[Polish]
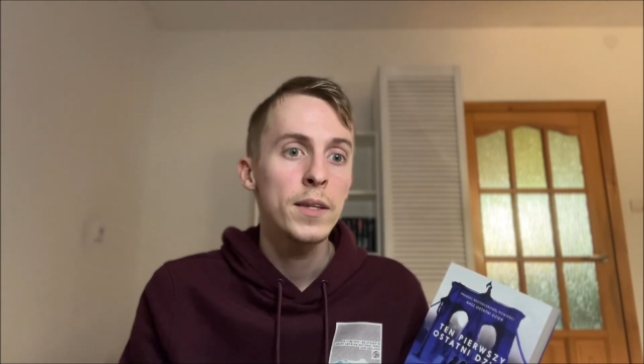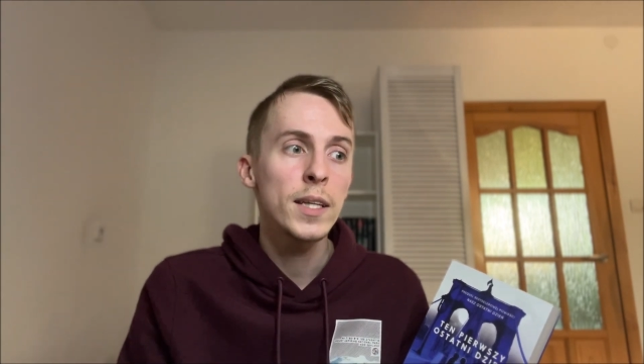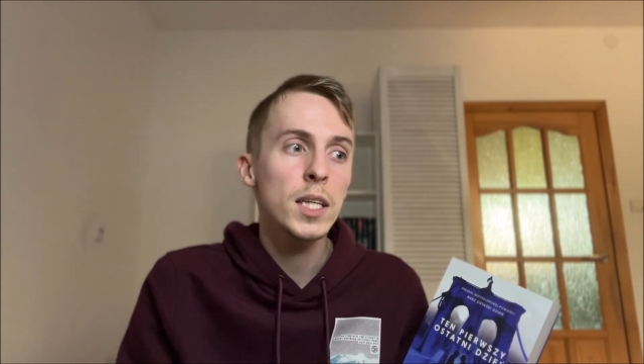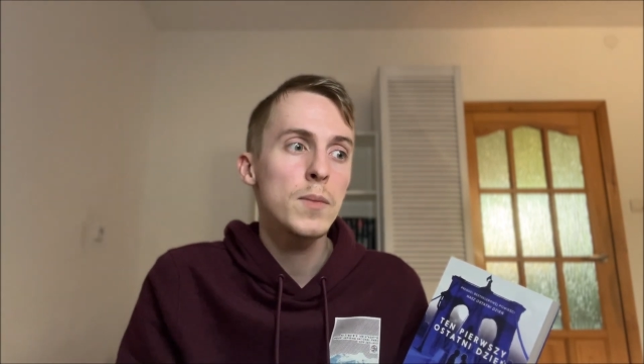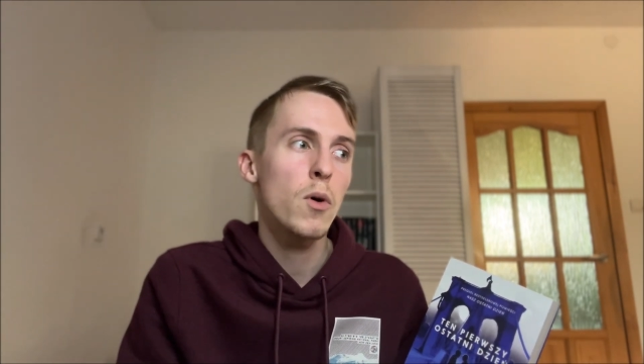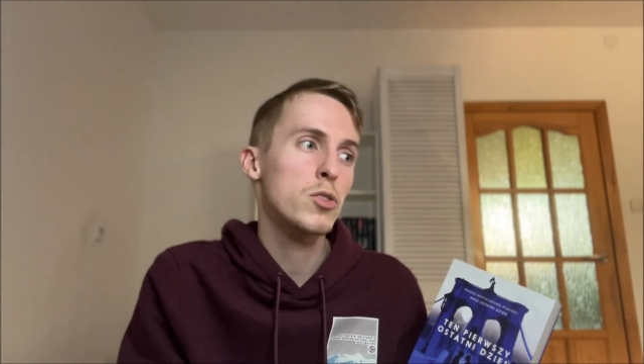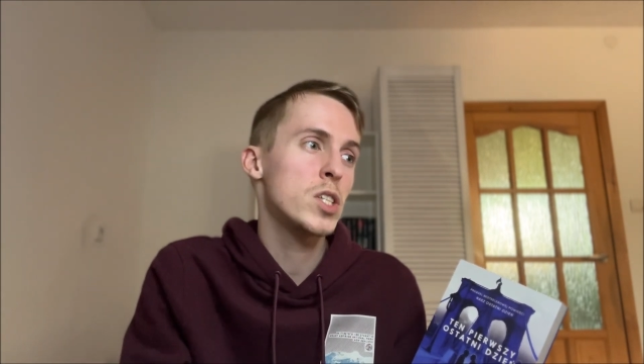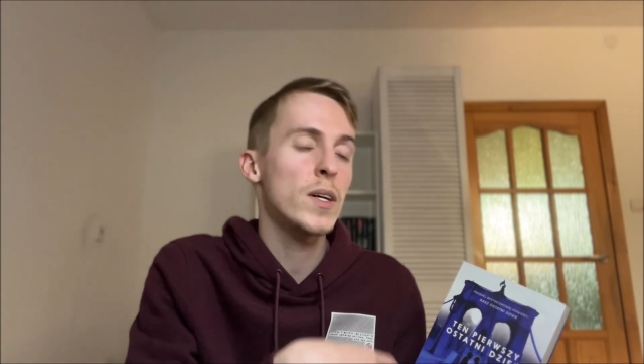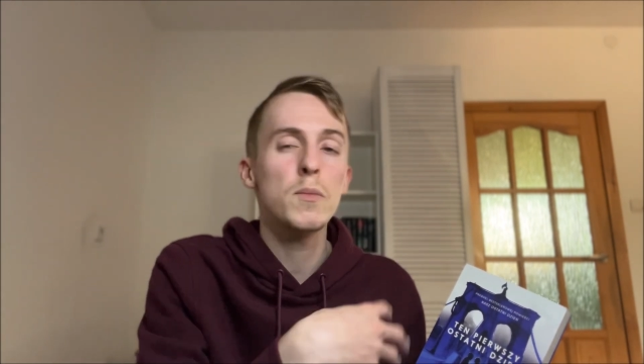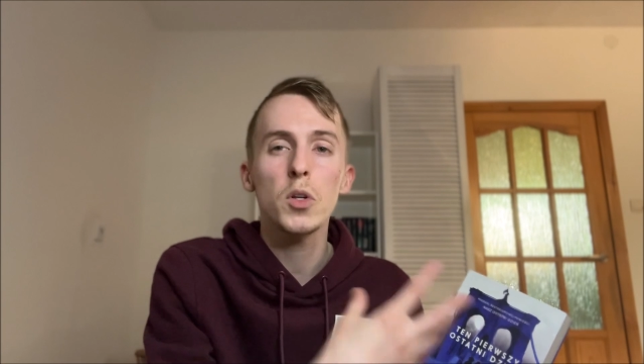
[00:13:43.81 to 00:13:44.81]
nie takim
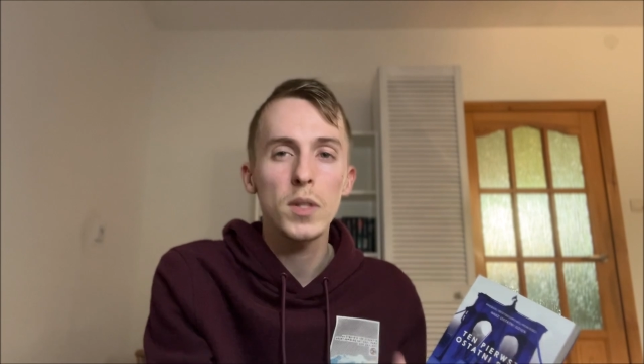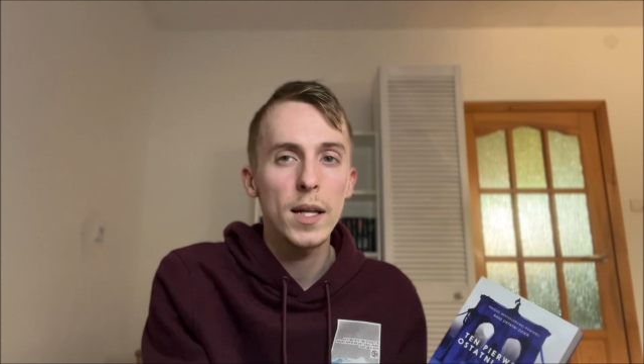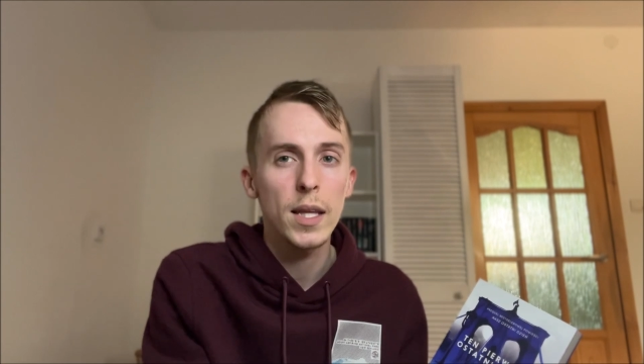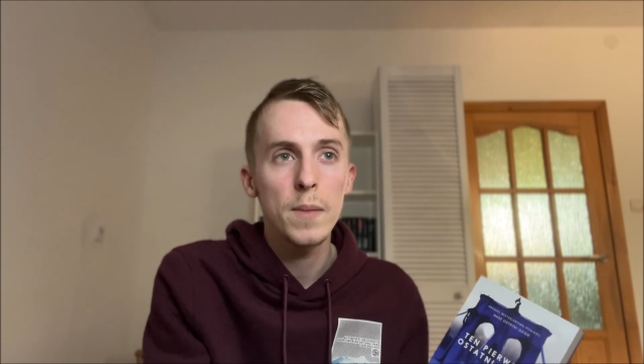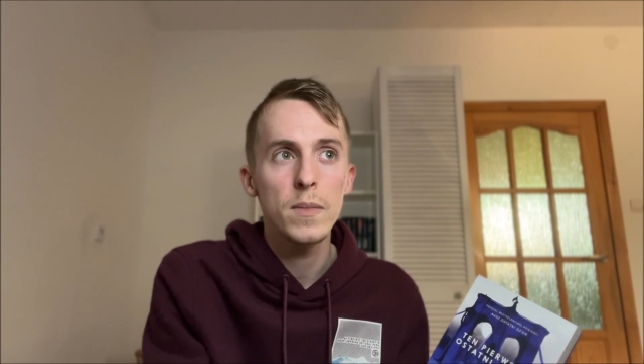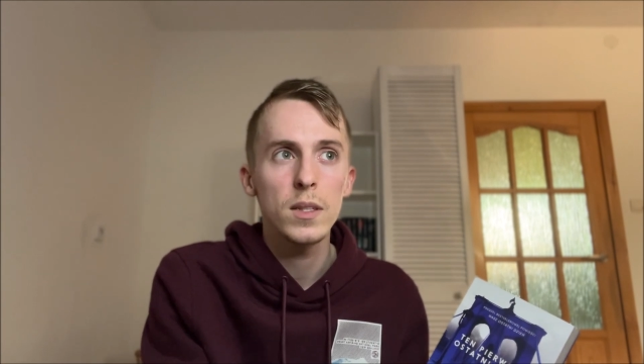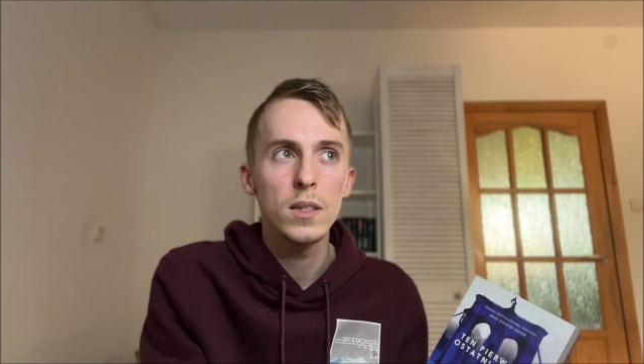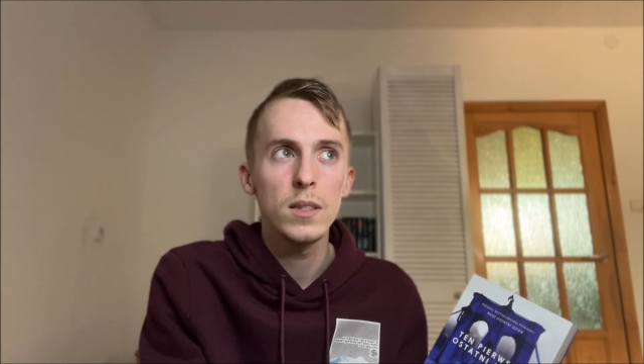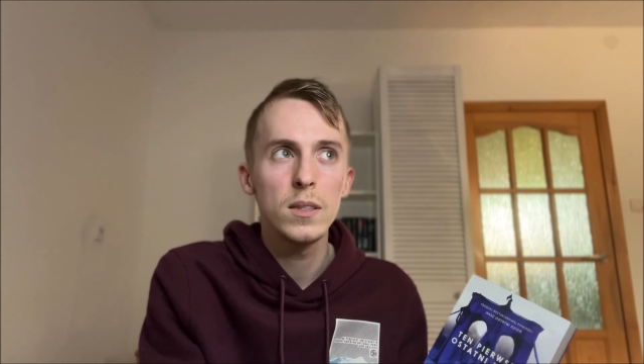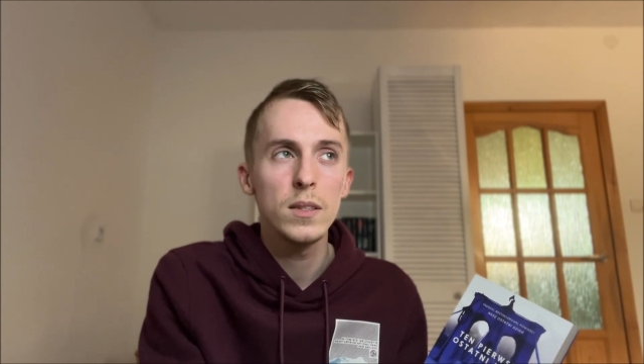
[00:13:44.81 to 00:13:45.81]
odgrzewanym kotletem
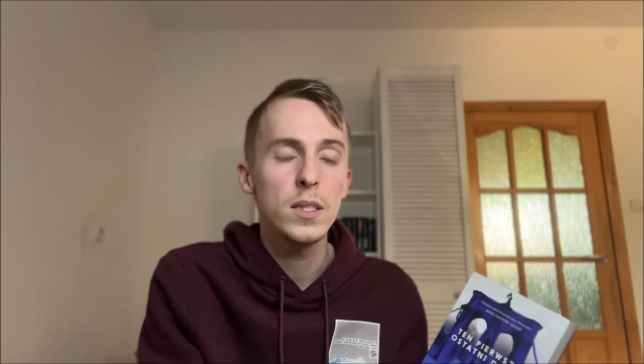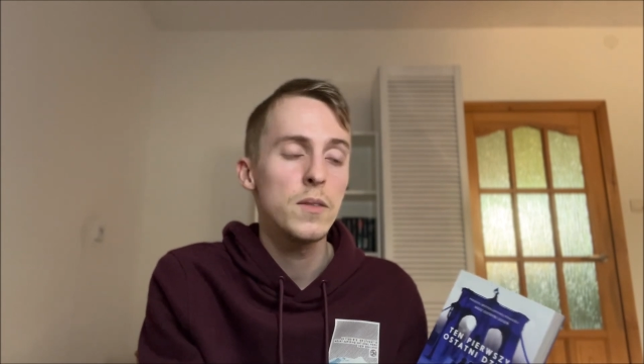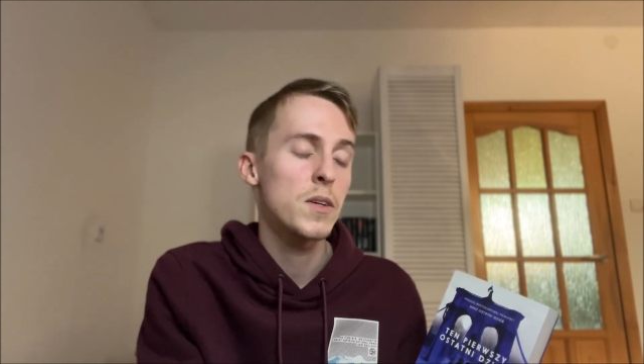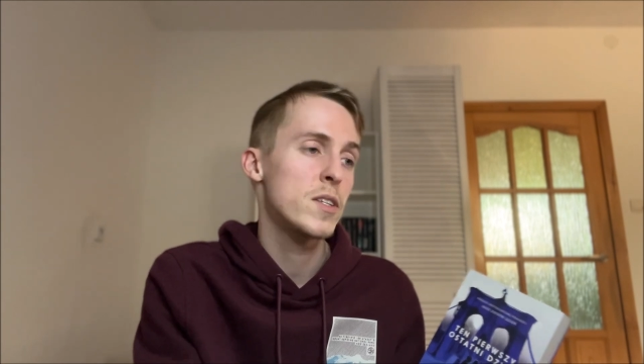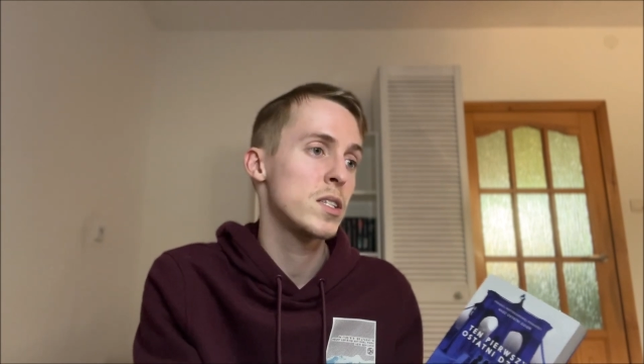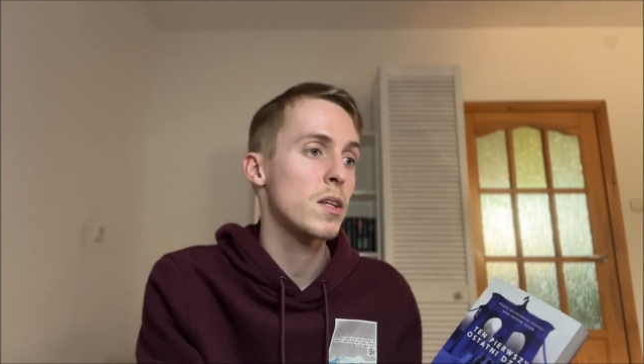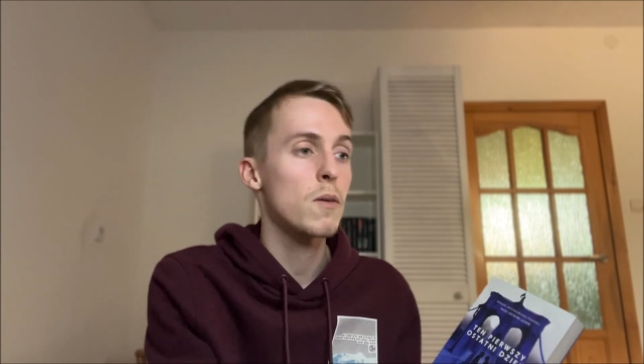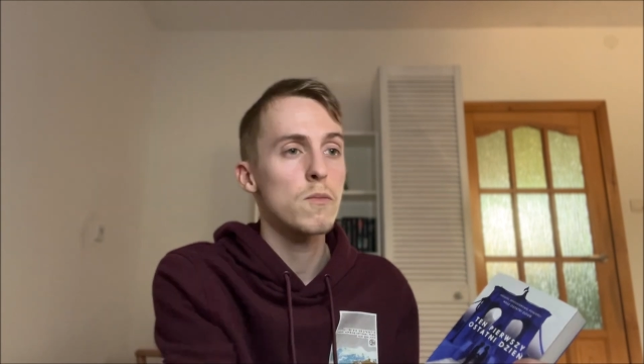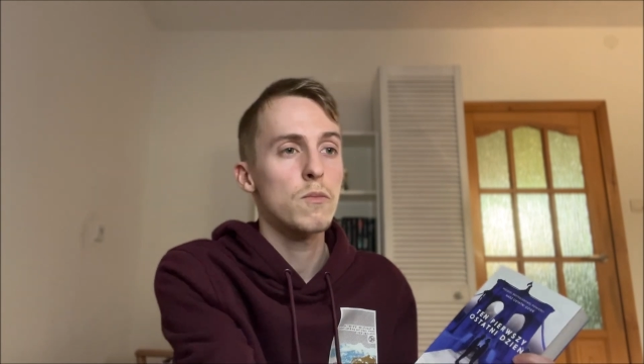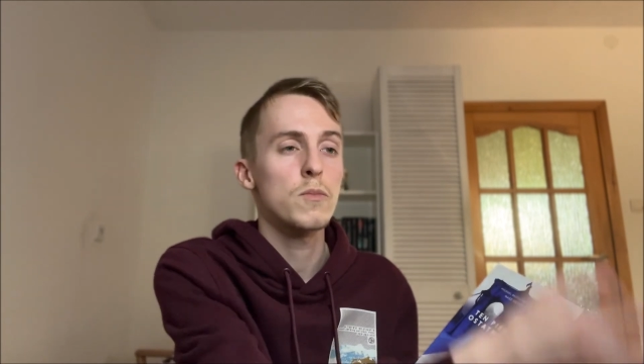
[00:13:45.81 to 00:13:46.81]
i wiecie,
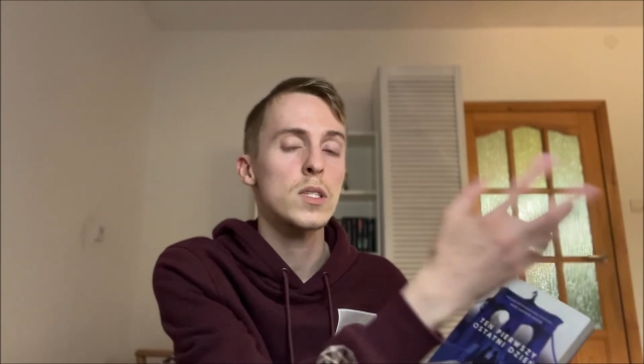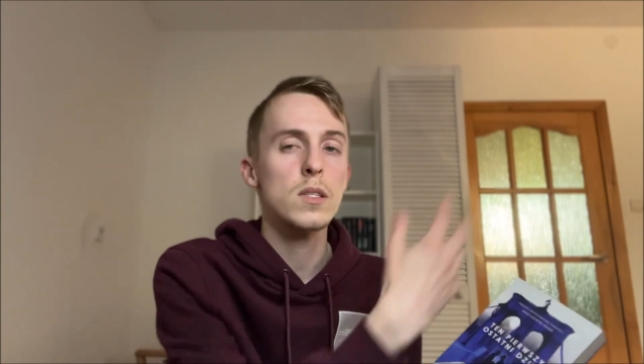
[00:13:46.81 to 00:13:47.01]
taką,